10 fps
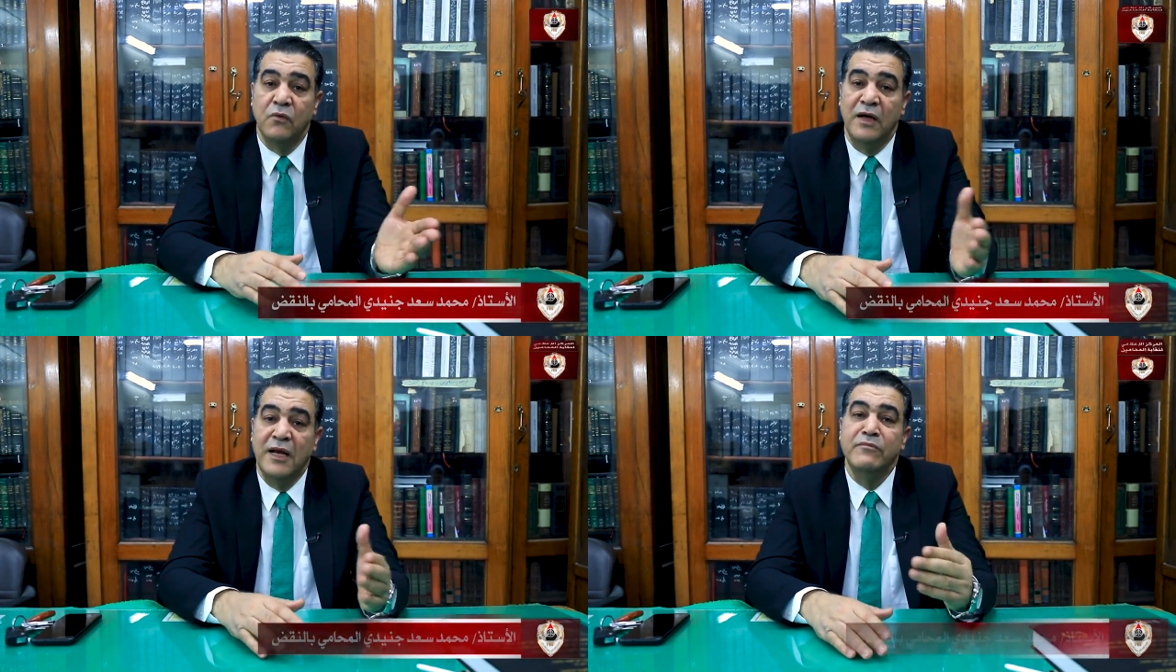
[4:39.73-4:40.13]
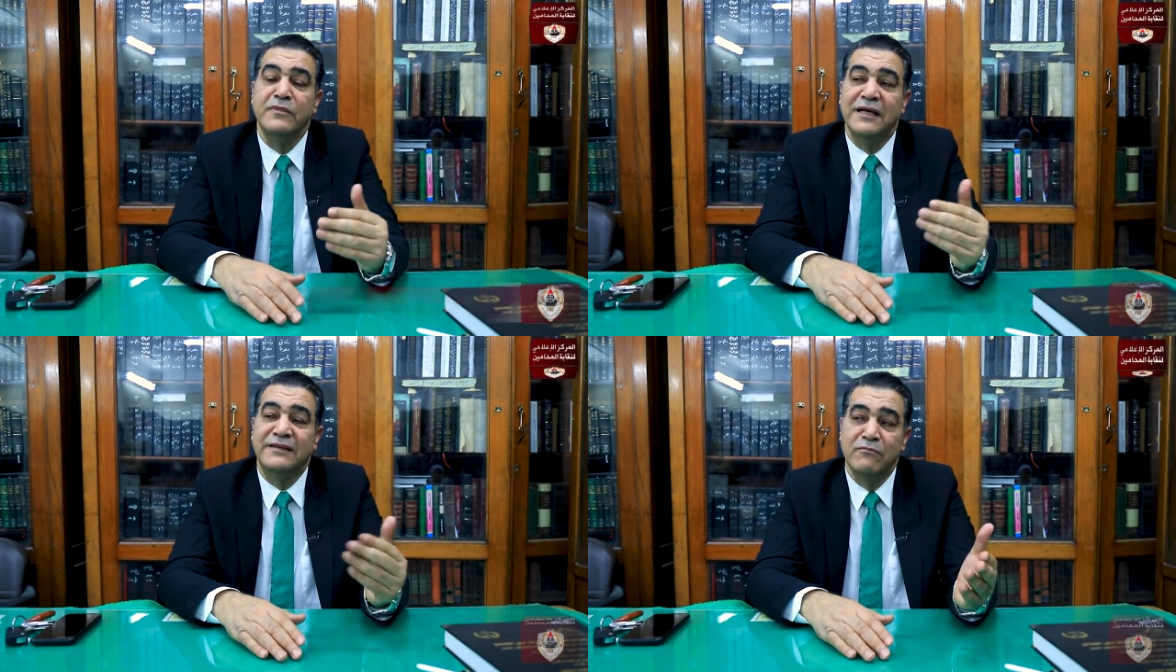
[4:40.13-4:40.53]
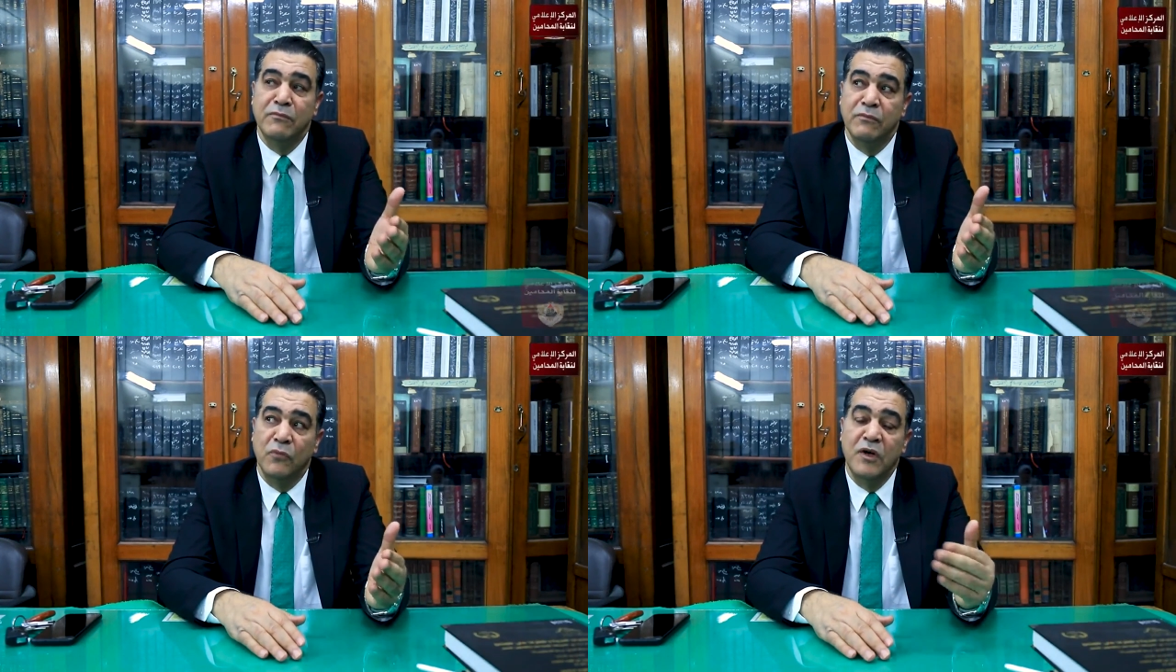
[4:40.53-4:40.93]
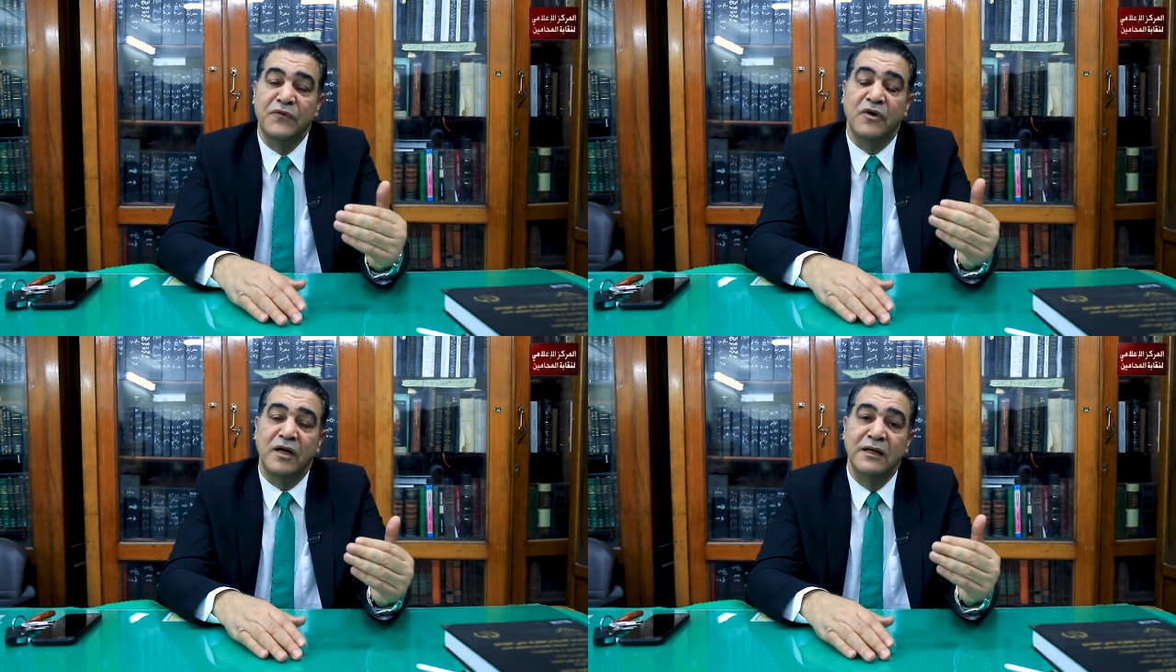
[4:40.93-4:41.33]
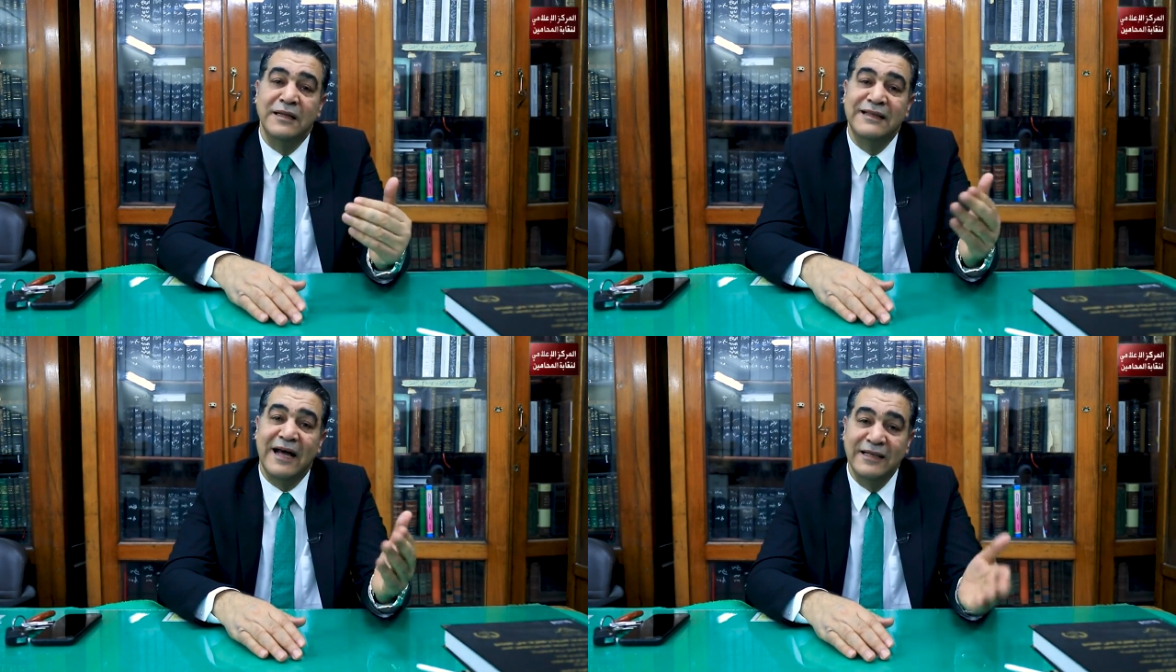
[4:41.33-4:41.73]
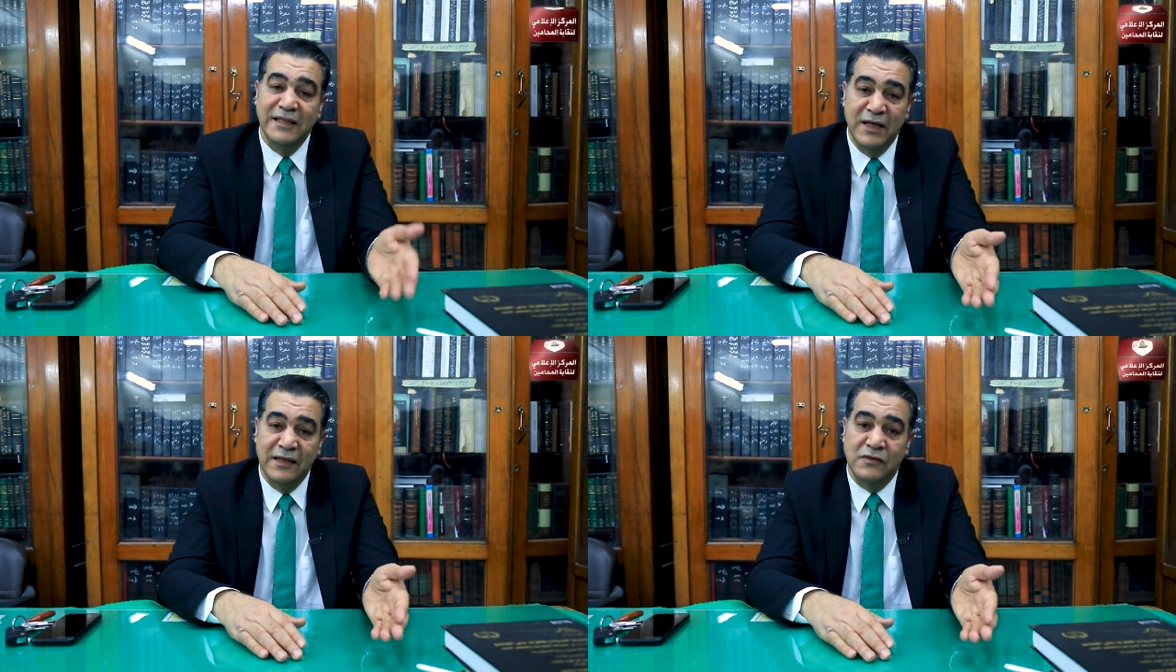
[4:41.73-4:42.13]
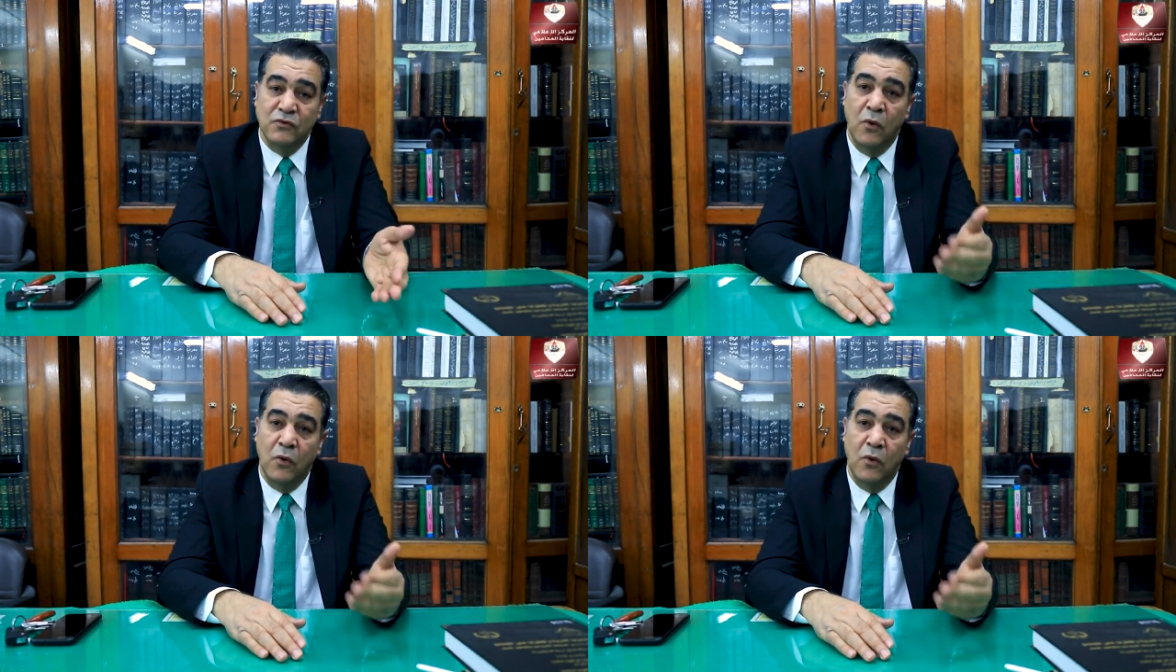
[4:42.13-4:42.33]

ولم يتم وفقا للتعليمات